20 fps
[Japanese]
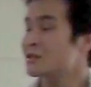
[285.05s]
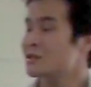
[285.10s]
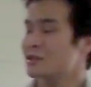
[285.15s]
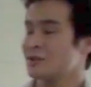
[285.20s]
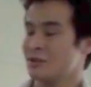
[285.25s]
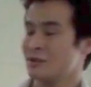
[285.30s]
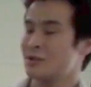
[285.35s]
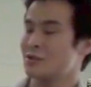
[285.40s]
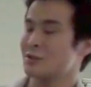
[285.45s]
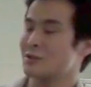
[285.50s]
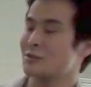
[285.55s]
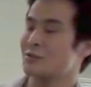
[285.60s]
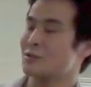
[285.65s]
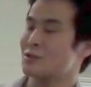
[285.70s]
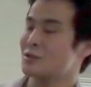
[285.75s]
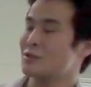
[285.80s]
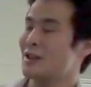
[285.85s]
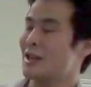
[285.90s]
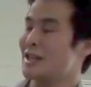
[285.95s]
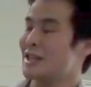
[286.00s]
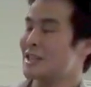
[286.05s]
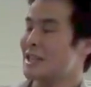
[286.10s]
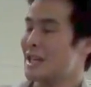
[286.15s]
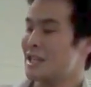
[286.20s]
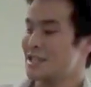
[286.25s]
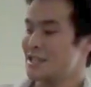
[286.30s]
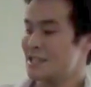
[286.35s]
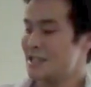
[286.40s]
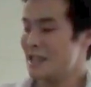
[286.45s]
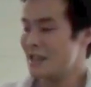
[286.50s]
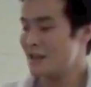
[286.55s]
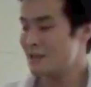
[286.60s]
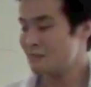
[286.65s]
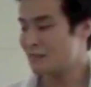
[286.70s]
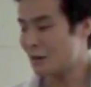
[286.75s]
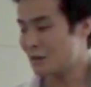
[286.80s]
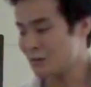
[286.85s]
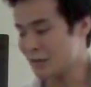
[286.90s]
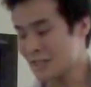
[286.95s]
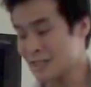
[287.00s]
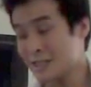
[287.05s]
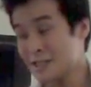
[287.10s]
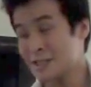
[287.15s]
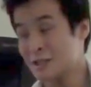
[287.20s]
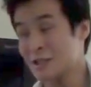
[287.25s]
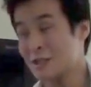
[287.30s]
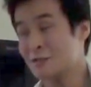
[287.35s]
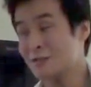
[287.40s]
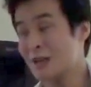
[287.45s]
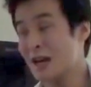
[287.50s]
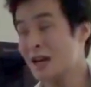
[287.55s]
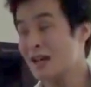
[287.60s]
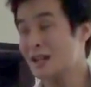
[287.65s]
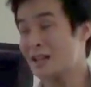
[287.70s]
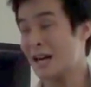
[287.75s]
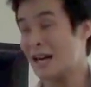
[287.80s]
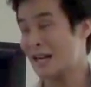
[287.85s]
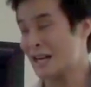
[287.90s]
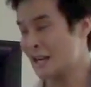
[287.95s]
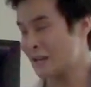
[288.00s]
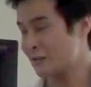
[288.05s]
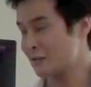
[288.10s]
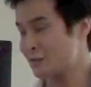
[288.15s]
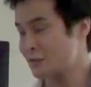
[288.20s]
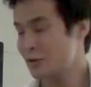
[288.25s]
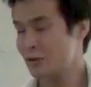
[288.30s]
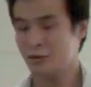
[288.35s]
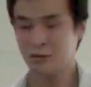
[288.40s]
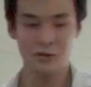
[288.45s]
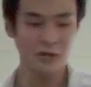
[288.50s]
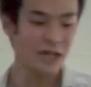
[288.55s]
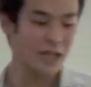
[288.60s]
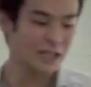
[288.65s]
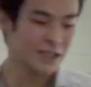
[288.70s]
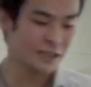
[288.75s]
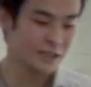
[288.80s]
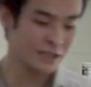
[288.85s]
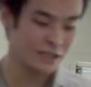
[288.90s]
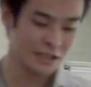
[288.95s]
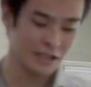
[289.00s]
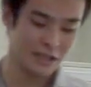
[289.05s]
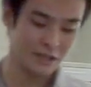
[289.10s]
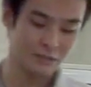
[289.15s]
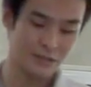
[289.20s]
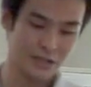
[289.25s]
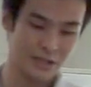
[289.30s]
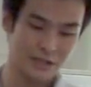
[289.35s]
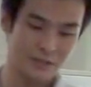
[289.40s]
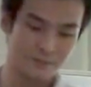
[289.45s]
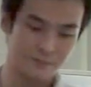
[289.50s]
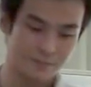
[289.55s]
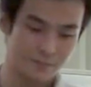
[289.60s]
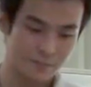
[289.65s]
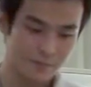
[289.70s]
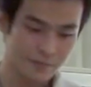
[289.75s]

その人のフォロワーに対して、まあ、同じツイートが流れるというような形になっています。